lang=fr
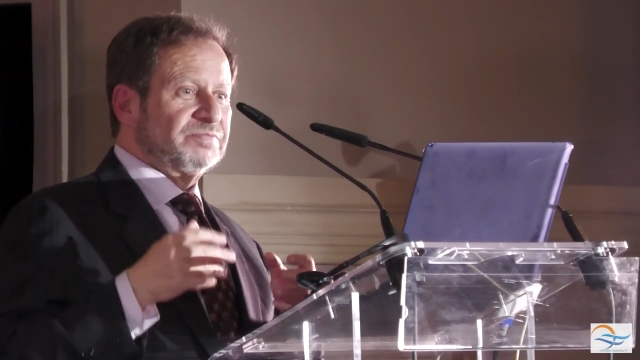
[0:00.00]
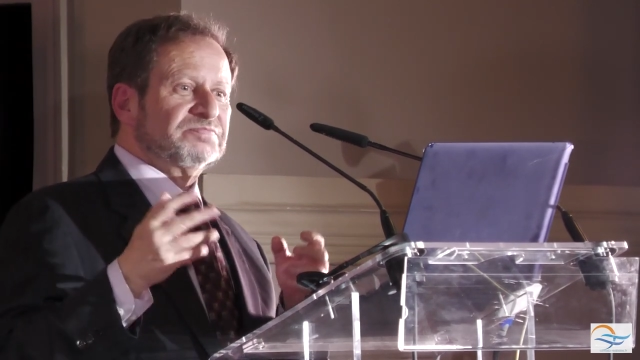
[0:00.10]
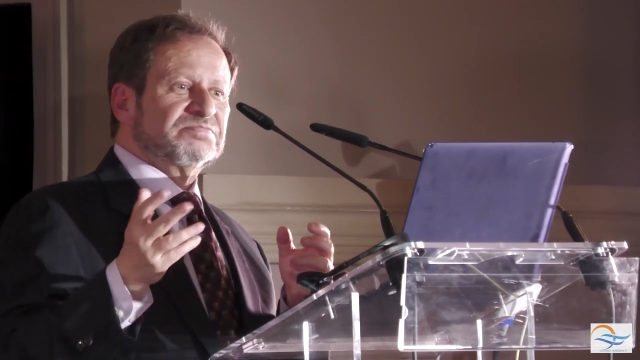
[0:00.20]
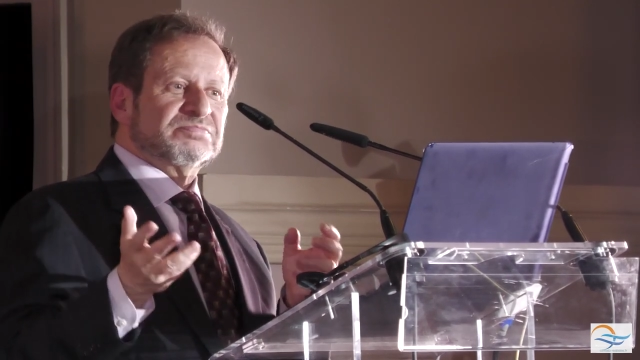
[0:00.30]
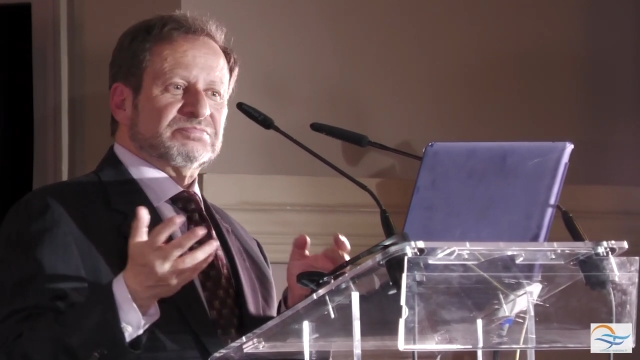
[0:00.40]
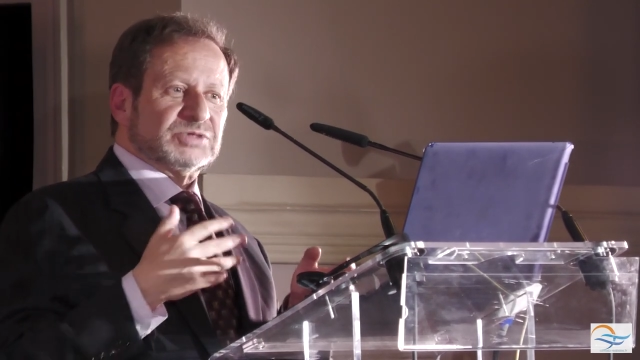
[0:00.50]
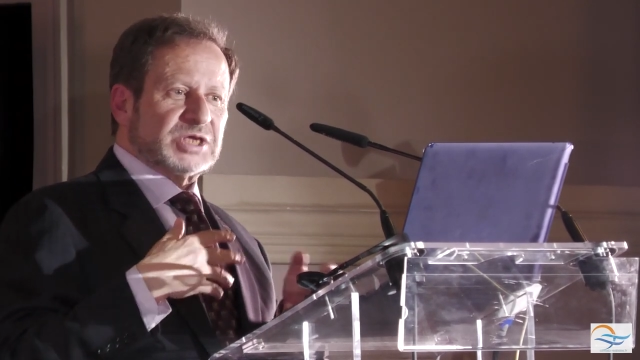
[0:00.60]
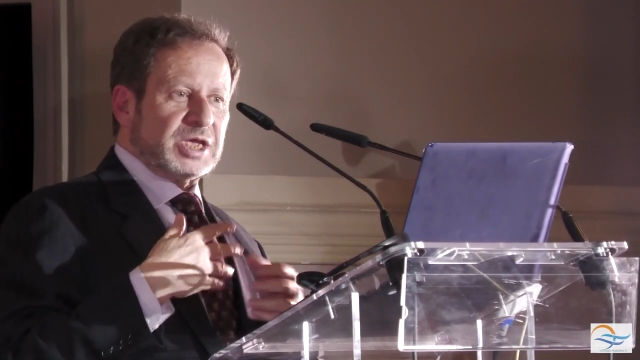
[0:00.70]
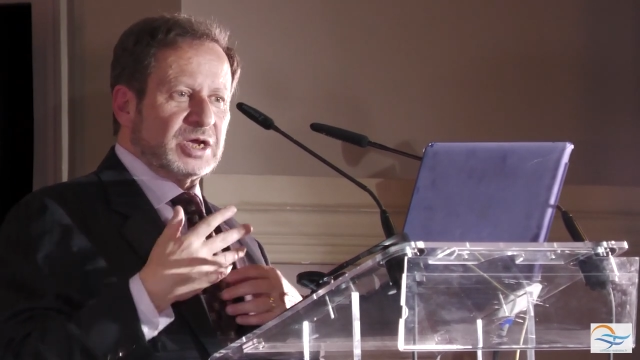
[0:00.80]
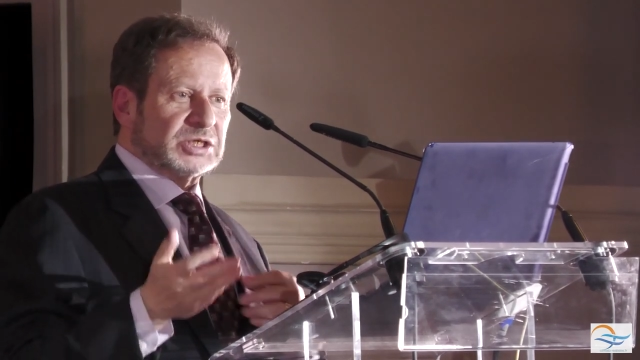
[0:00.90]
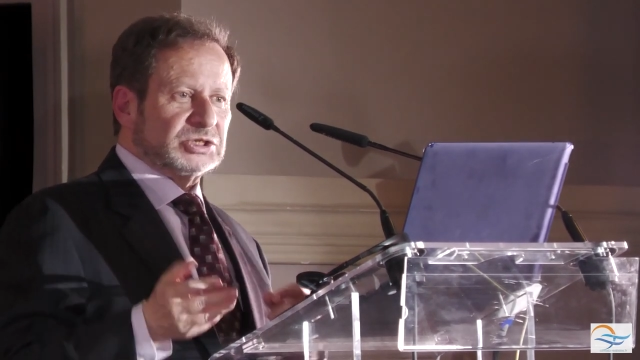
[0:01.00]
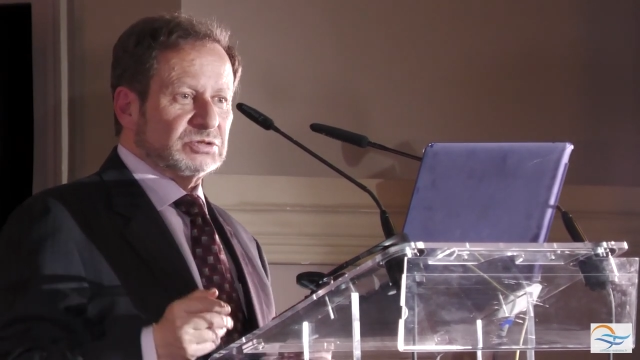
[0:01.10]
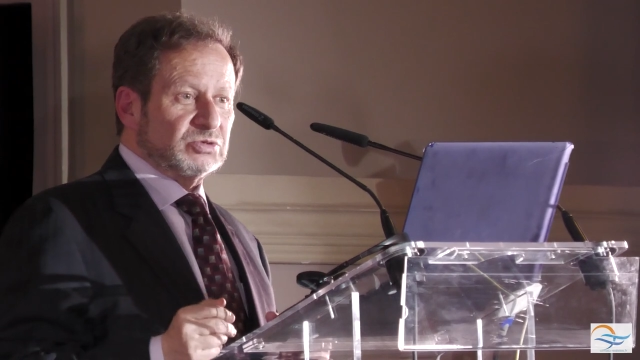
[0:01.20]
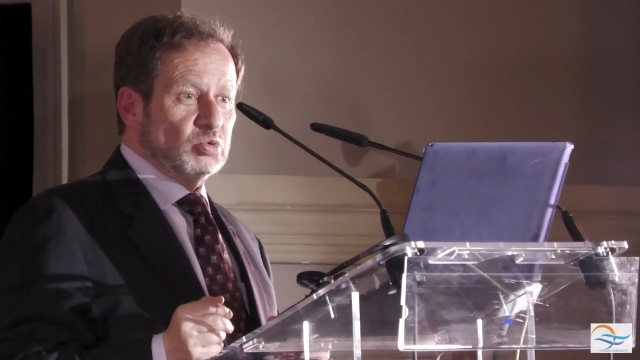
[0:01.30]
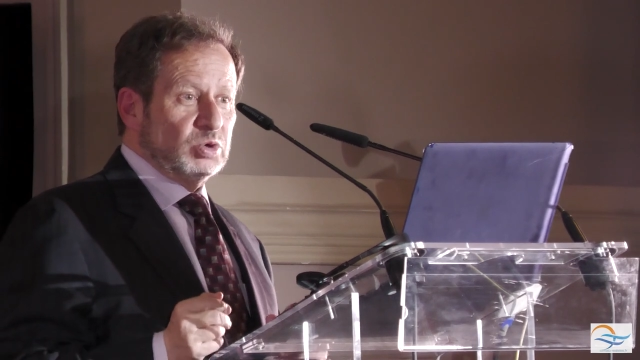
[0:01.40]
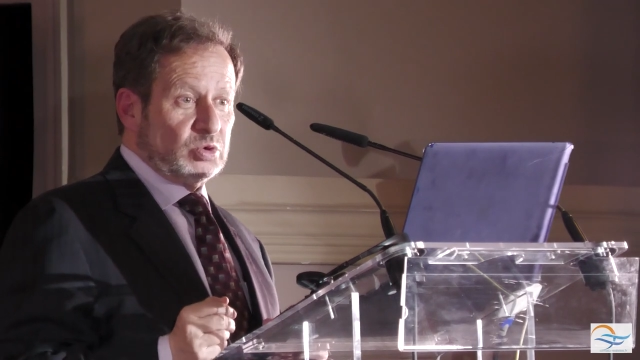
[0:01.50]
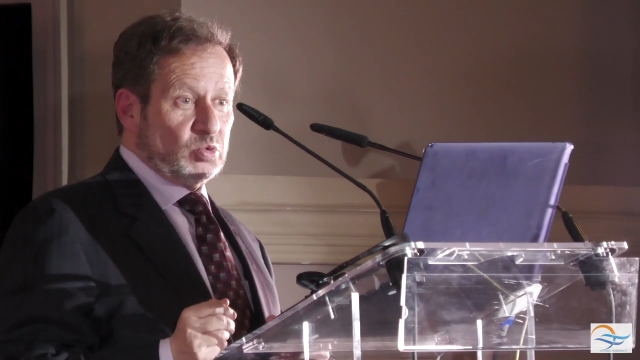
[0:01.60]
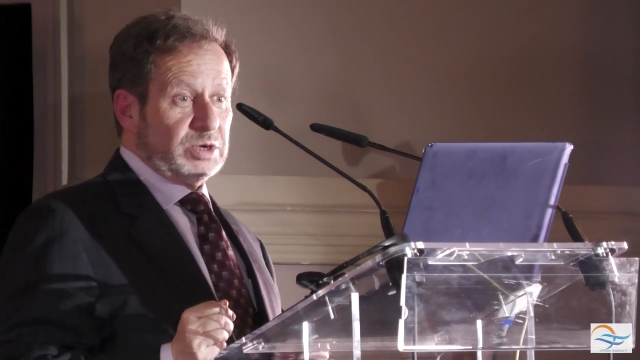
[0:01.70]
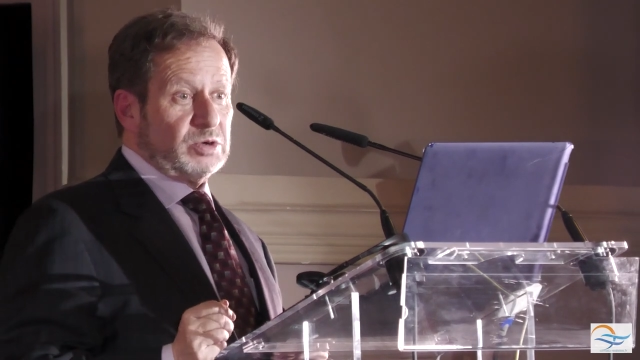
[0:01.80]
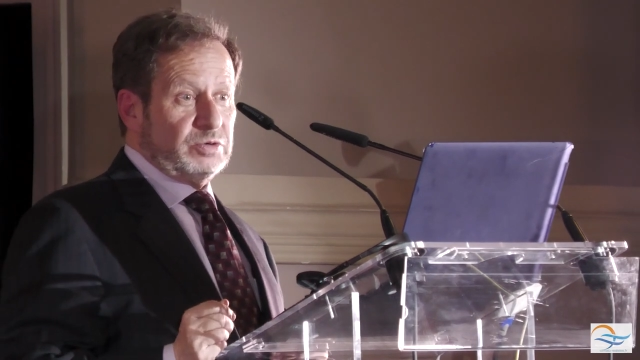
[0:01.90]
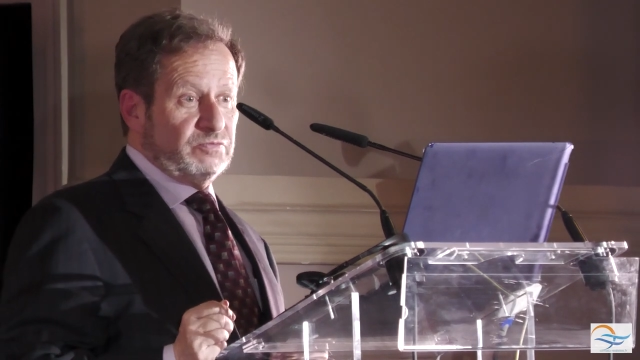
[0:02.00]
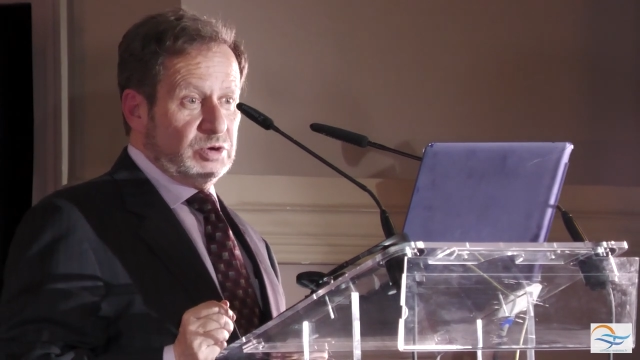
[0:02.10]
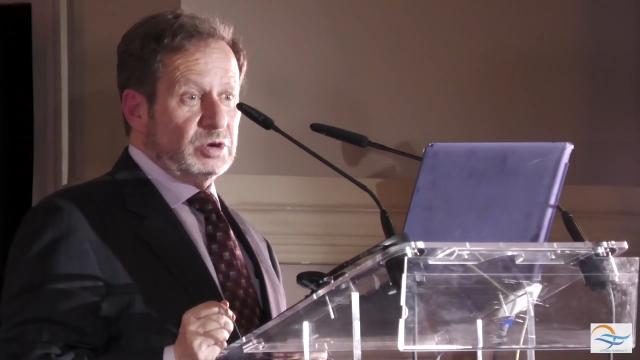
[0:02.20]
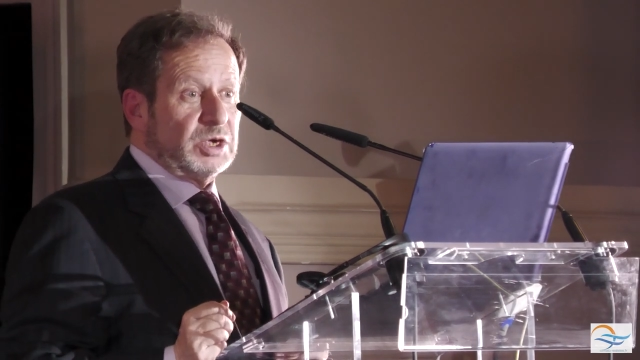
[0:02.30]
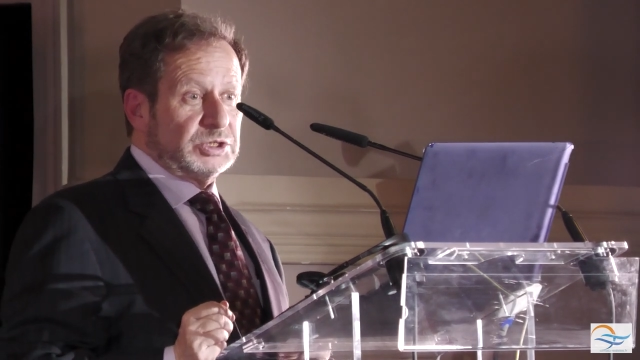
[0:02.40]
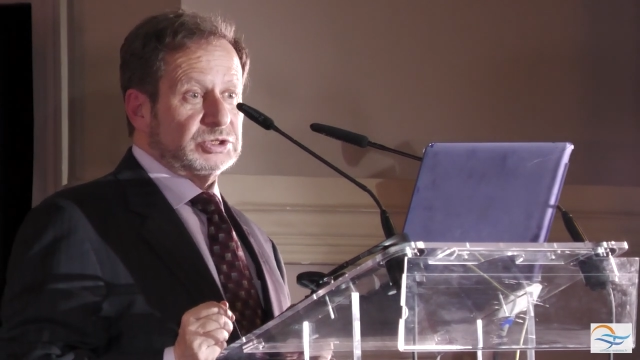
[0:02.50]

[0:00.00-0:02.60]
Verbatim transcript: Euh, et donc, euh, on